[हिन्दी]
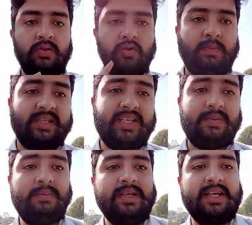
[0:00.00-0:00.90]
तो बस अब
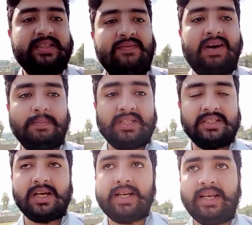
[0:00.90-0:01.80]
हम यहाँ से वापस
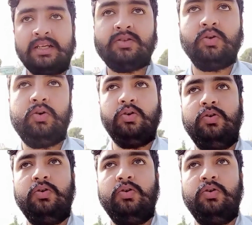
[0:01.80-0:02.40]
जा रहे हैं तो